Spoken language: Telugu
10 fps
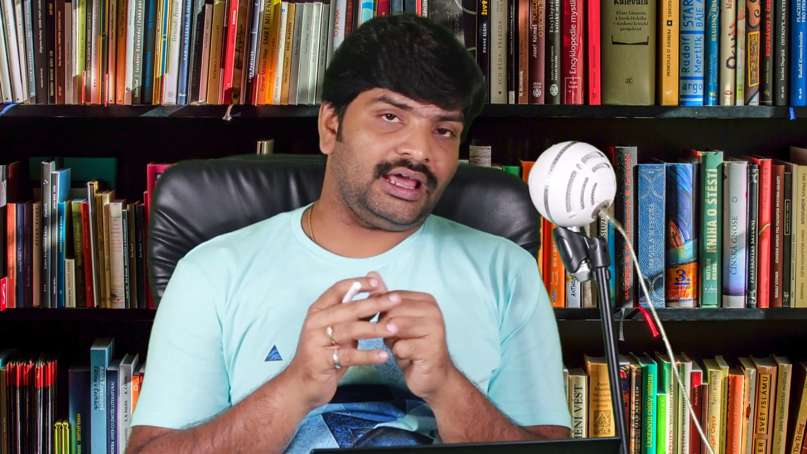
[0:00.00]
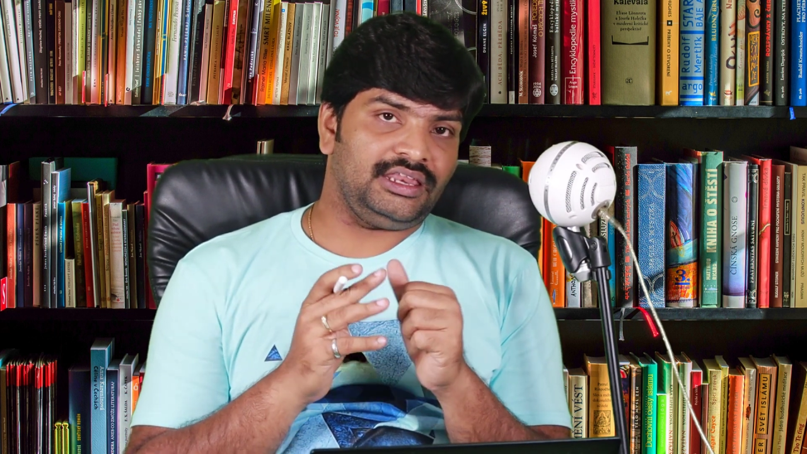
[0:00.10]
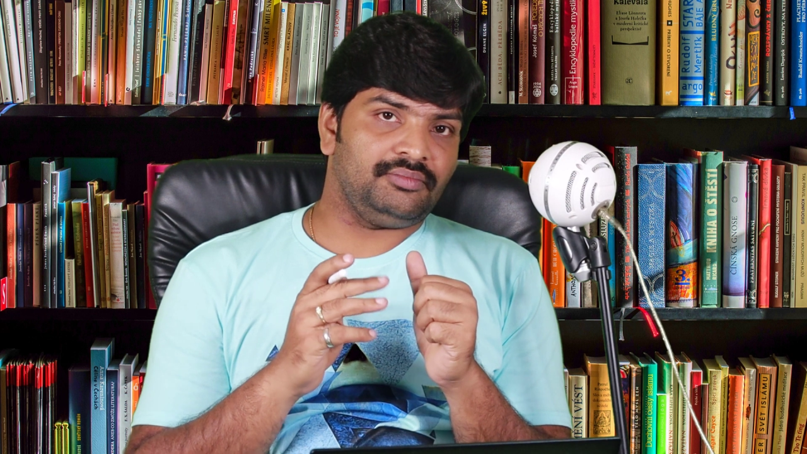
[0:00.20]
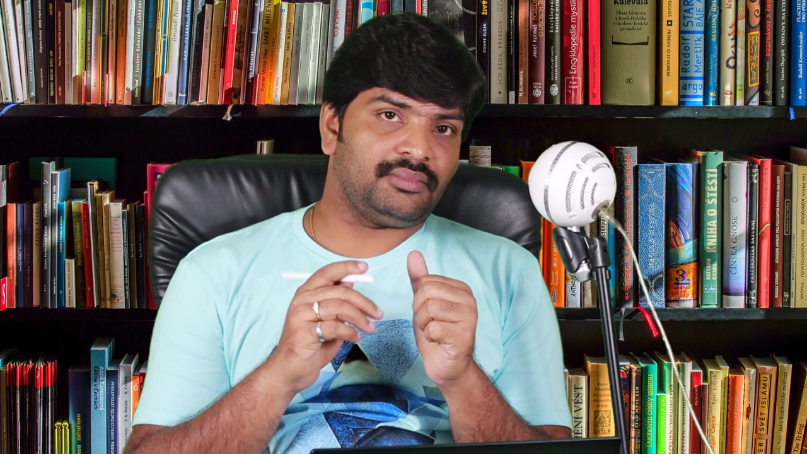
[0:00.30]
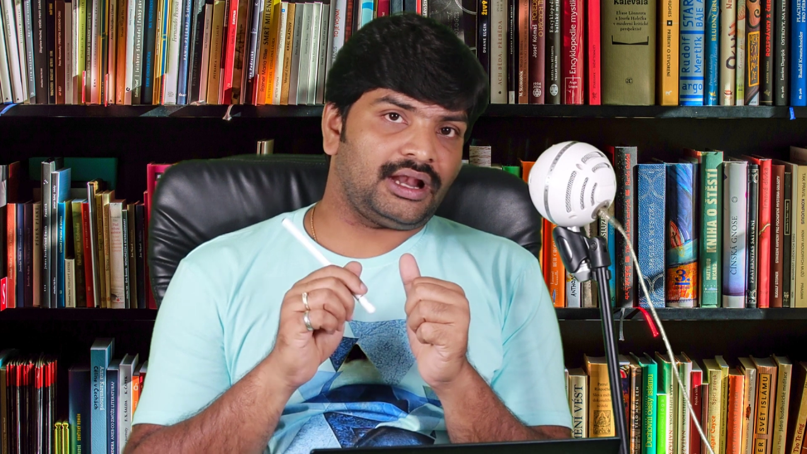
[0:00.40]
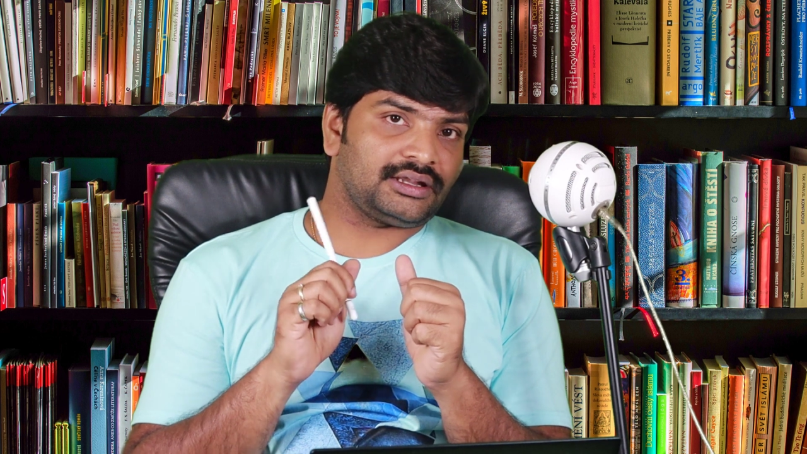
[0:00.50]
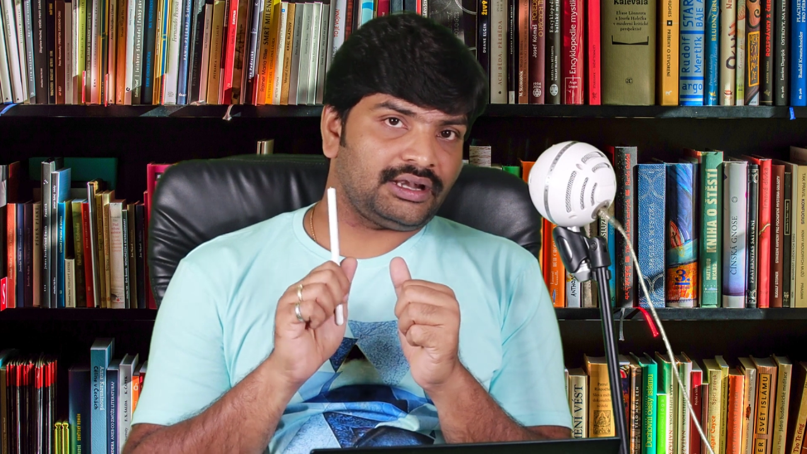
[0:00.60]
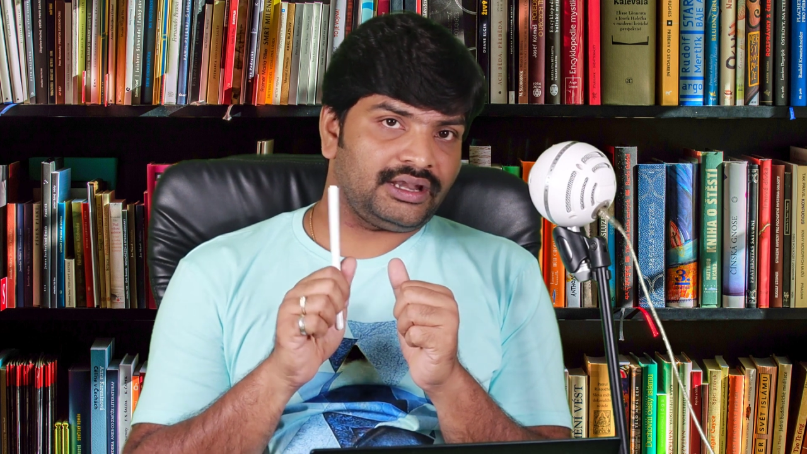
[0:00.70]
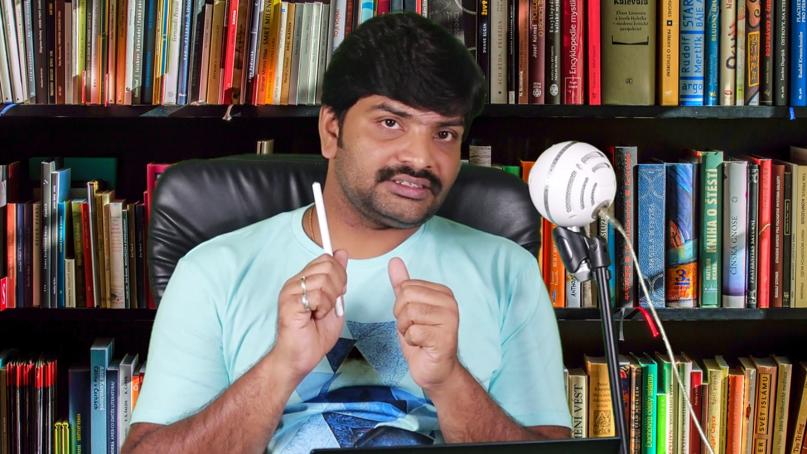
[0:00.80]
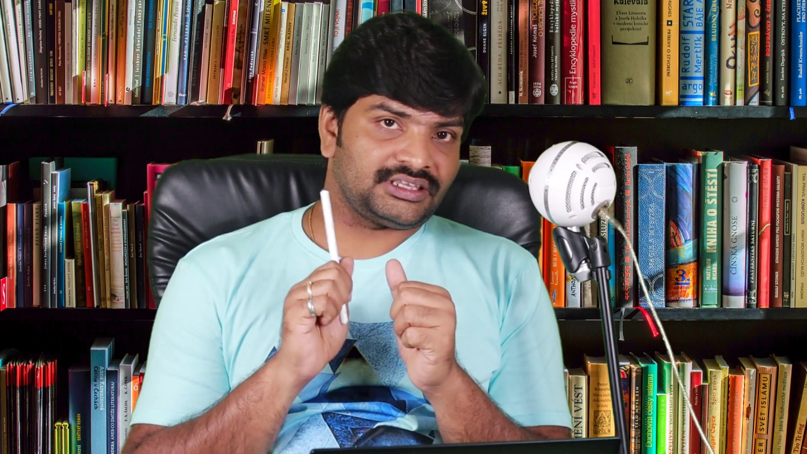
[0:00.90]
అని
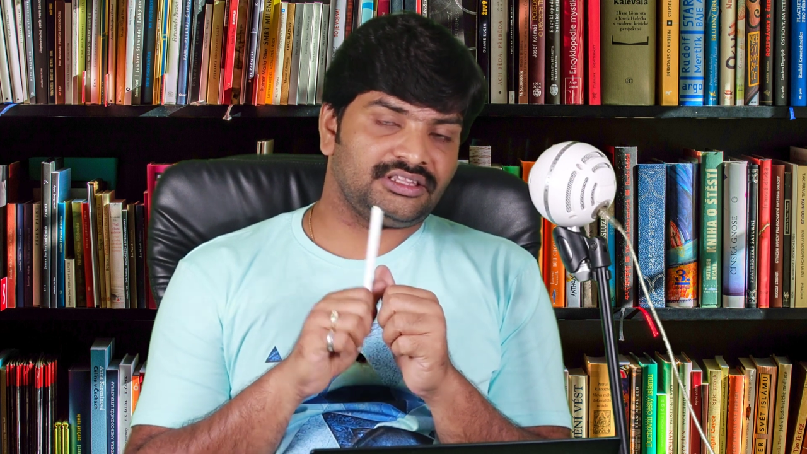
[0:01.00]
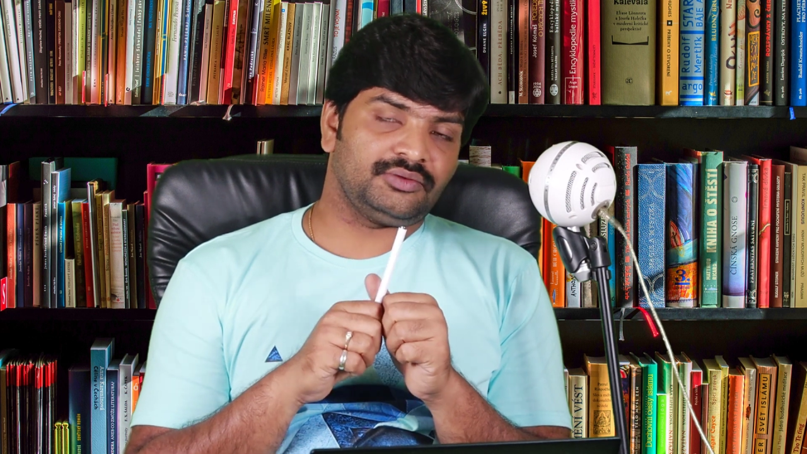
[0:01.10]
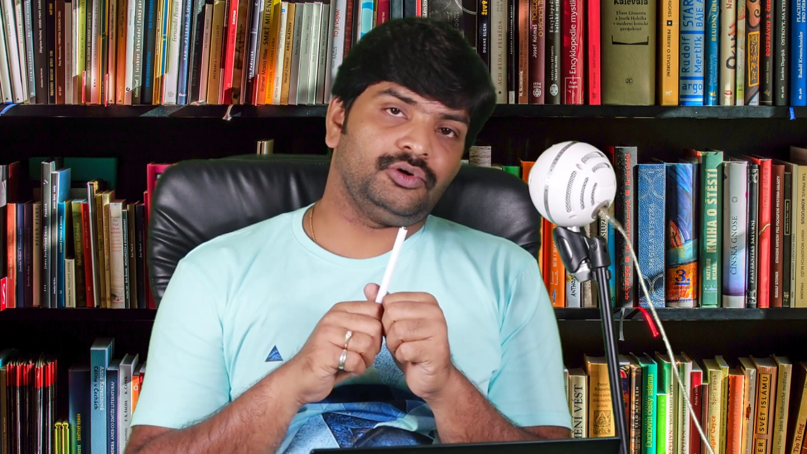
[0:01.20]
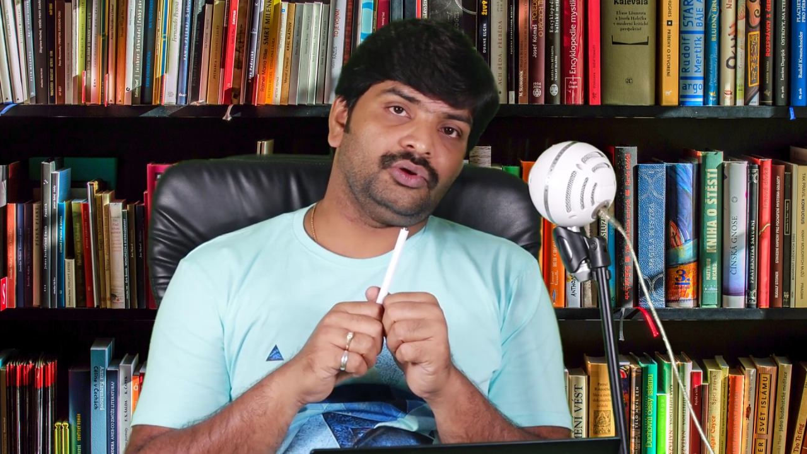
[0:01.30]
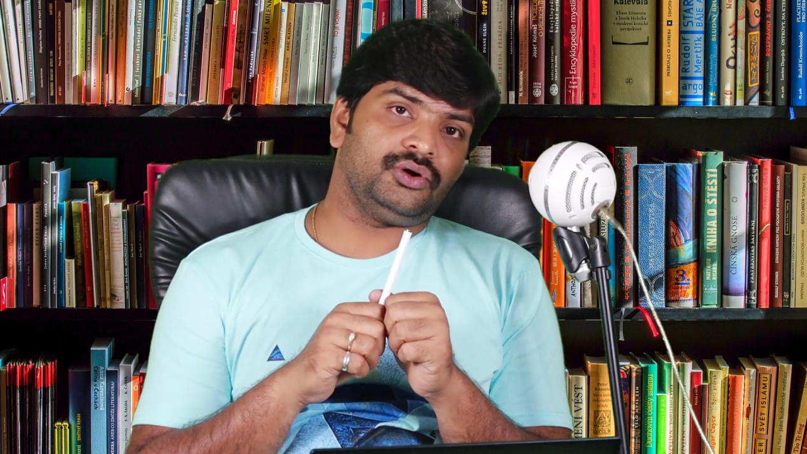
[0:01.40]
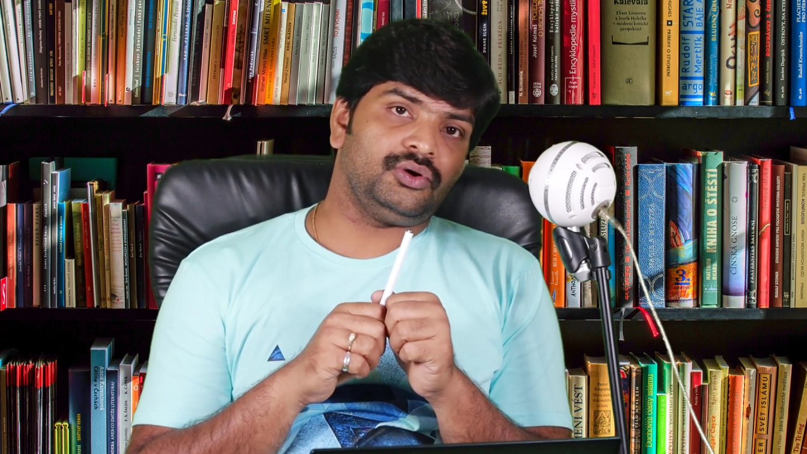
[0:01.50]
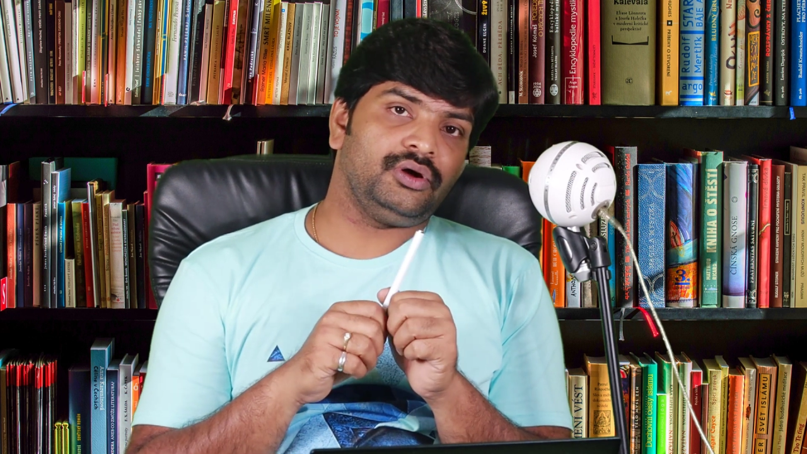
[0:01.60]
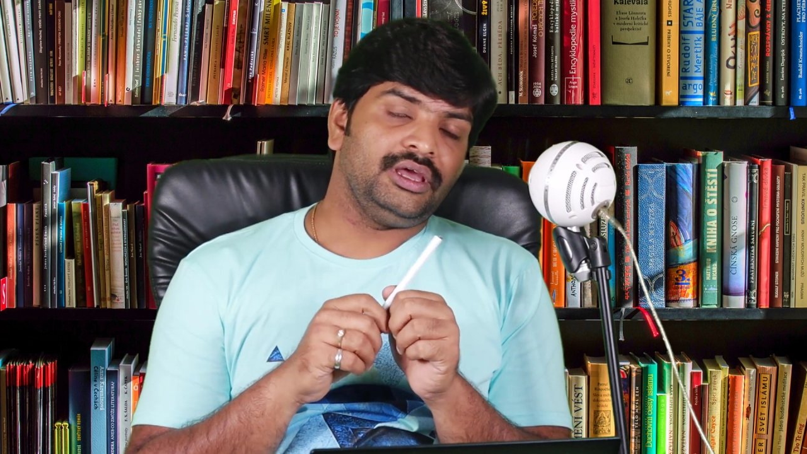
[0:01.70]
మాట్లాడే సందర్భంలో